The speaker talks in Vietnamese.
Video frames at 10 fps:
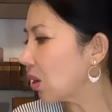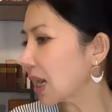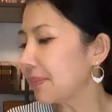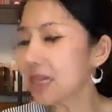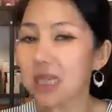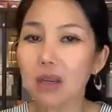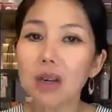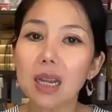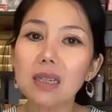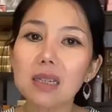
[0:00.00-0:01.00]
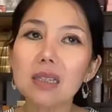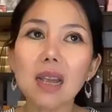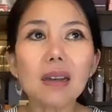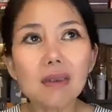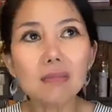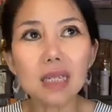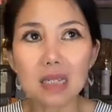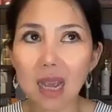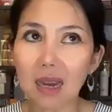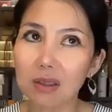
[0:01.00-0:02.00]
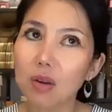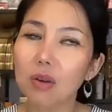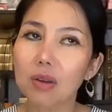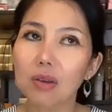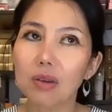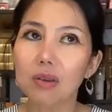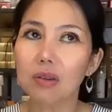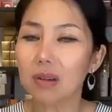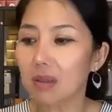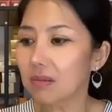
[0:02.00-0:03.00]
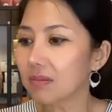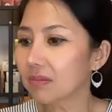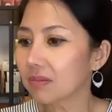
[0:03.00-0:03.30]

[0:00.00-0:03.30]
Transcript: hoặc là mình chỉ có lấy những cái set mình xài thôi đấy